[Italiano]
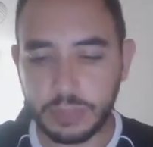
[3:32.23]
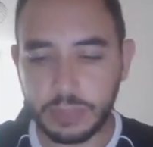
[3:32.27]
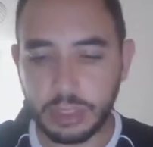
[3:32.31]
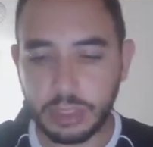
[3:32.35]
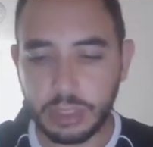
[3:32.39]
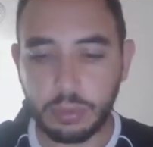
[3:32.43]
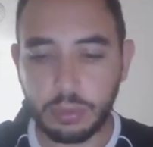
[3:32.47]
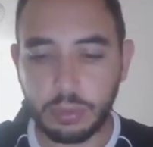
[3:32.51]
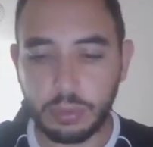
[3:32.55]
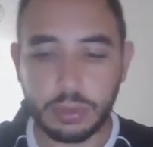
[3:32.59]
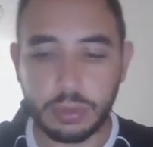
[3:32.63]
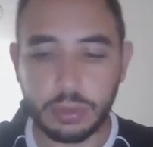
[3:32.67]

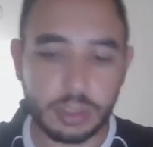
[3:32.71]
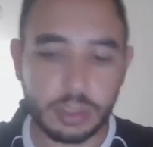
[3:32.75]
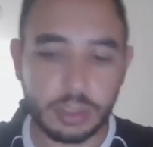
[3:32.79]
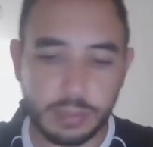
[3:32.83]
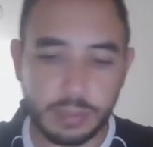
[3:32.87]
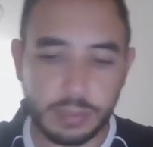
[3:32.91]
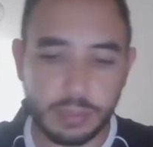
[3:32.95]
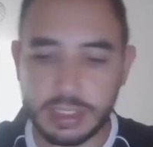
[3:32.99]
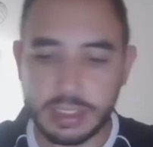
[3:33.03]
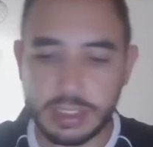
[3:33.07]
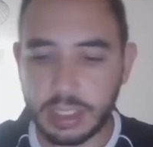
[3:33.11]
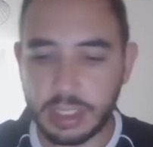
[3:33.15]
o i nostri
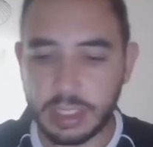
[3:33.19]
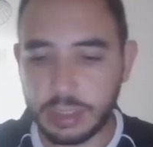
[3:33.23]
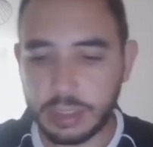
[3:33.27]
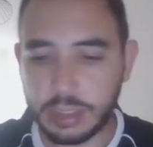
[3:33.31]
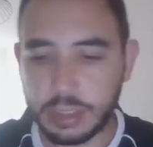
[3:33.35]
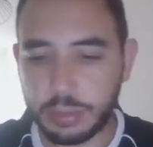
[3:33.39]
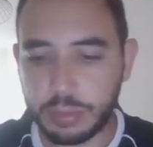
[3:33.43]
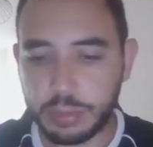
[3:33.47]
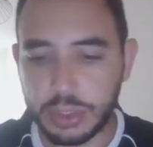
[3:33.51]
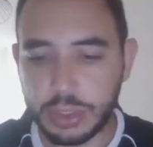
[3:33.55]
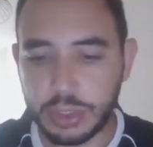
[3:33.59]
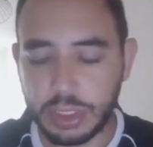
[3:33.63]
messaggi
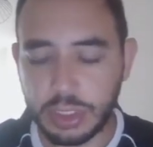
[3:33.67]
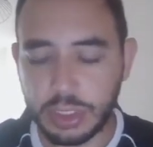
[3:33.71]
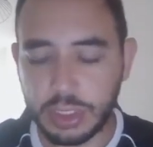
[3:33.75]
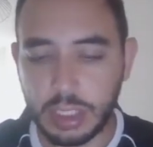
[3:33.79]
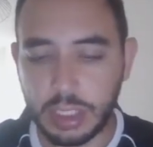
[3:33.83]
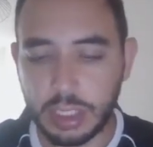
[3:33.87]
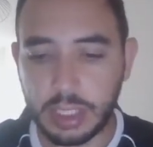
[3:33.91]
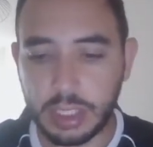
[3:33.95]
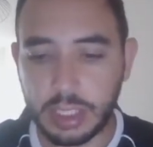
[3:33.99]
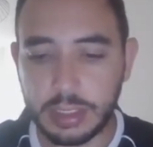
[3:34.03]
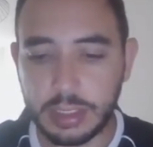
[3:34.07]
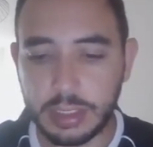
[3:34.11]
più in
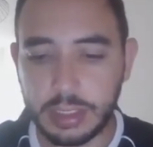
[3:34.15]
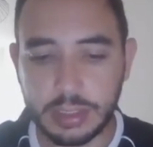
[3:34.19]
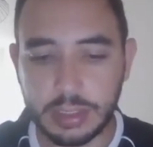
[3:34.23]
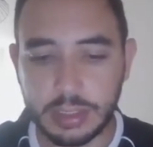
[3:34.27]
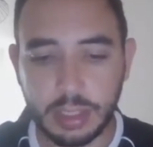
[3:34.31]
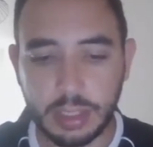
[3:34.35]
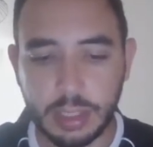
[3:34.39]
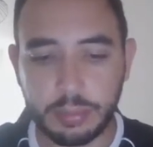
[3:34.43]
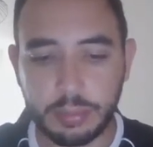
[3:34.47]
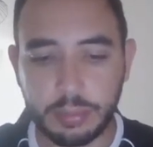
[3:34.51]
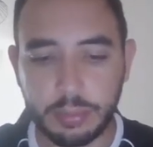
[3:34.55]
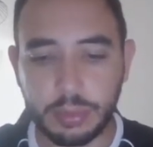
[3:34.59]
generale, ad
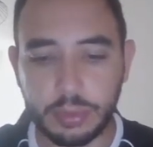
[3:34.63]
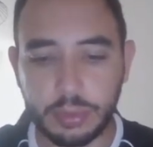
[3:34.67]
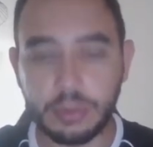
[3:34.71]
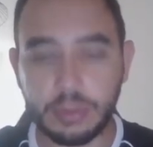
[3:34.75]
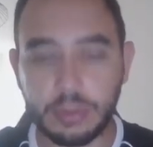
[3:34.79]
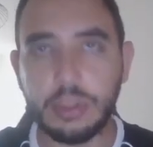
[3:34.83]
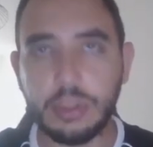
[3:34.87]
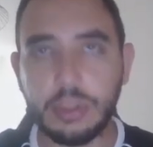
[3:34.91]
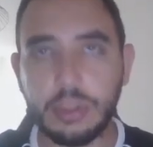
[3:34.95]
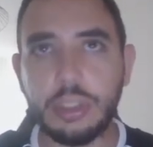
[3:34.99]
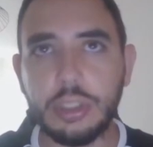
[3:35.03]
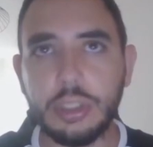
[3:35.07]
esempio
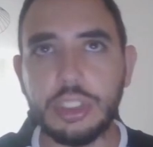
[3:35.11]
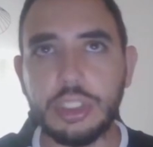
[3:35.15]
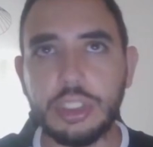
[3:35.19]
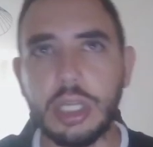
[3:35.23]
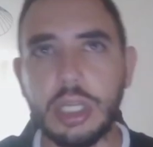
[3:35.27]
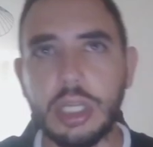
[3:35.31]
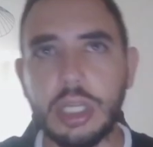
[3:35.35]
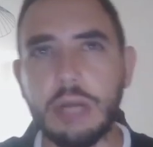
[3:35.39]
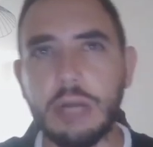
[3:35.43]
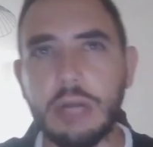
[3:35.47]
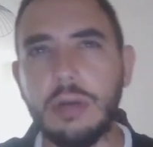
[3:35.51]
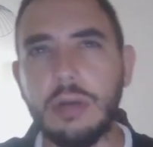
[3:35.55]

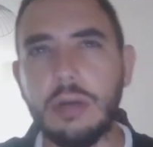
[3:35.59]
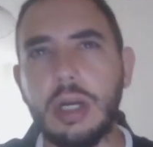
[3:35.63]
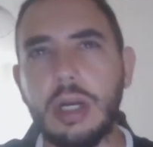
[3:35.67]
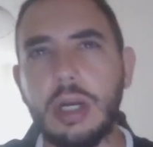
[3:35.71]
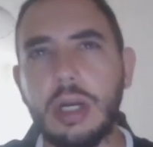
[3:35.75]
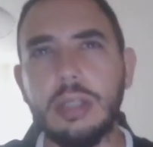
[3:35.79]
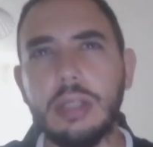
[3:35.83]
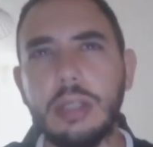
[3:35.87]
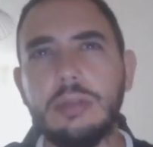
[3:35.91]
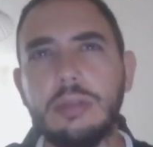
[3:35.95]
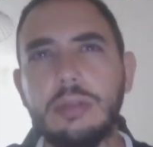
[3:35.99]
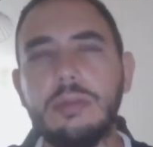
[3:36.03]
ciao
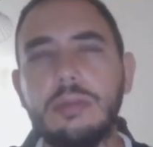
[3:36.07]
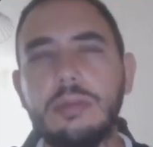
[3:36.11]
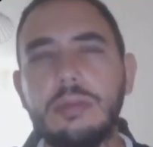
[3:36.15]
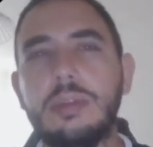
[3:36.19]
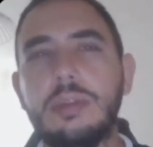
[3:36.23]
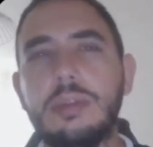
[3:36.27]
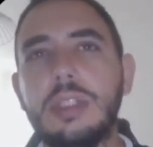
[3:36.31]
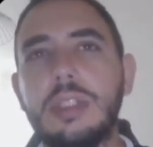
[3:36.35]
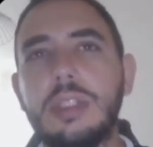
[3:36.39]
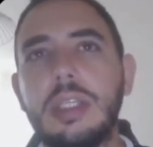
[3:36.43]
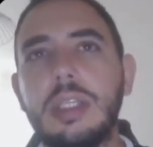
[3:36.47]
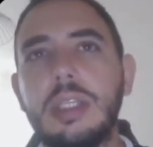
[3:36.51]
a
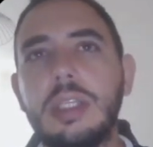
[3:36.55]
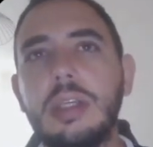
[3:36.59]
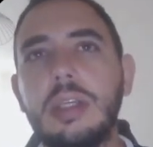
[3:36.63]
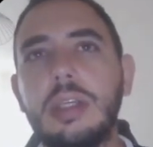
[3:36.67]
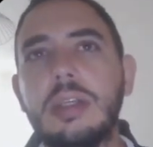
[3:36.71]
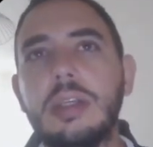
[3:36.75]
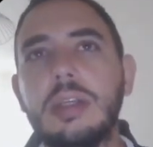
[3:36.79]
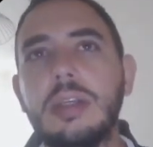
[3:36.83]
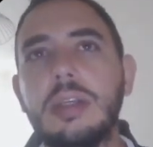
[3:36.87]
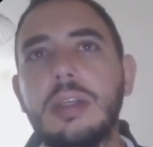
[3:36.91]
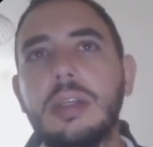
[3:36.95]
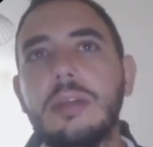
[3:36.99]
tutti
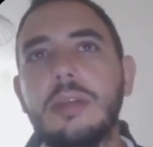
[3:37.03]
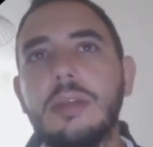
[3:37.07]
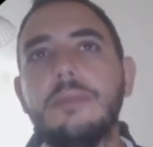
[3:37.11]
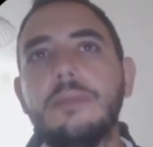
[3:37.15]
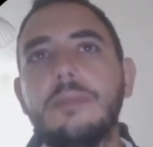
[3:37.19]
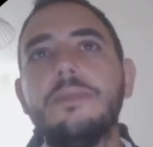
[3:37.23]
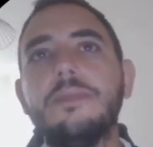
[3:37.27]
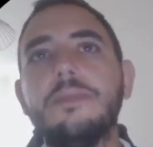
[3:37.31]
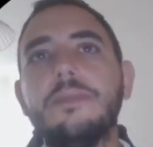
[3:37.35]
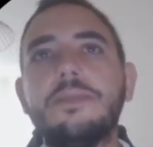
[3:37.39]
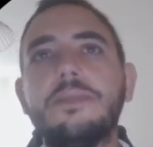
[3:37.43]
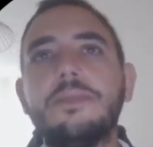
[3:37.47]

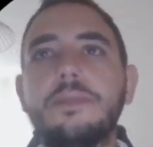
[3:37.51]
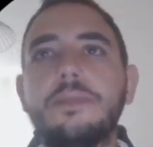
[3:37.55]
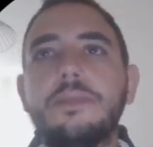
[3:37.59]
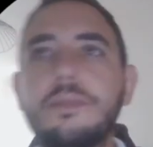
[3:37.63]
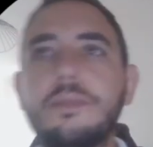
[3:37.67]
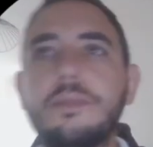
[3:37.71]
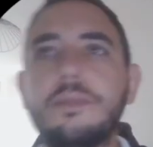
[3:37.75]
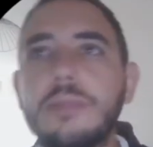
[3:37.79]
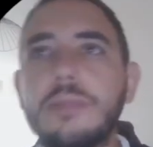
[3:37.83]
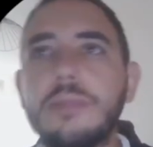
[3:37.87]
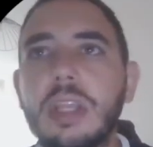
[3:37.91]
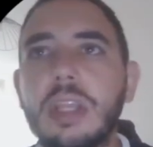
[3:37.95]

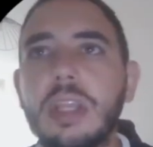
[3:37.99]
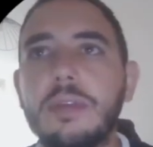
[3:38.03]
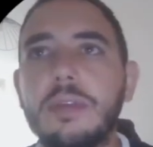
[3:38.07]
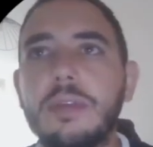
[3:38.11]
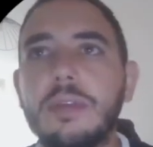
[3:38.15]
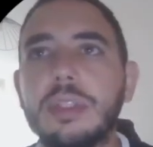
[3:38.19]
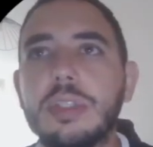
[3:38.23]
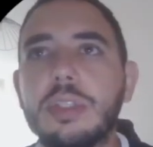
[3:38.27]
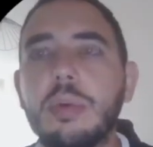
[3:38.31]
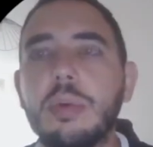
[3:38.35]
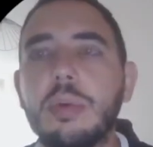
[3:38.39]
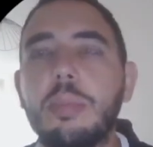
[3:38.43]
mm? e
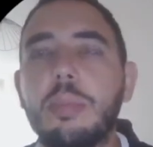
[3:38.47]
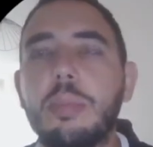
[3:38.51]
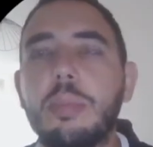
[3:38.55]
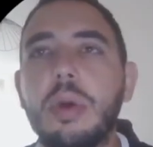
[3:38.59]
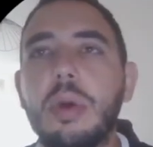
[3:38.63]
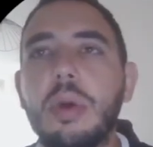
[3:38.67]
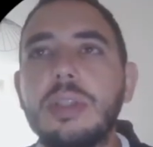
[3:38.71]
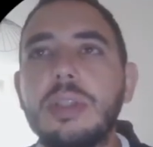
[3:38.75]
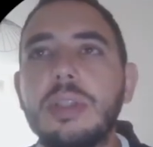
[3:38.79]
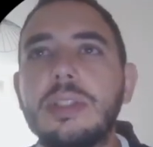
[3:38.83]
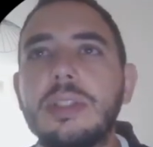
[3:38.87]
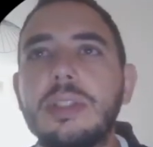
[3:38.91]
facciamo
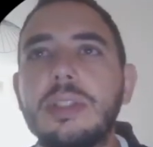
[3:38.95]
post.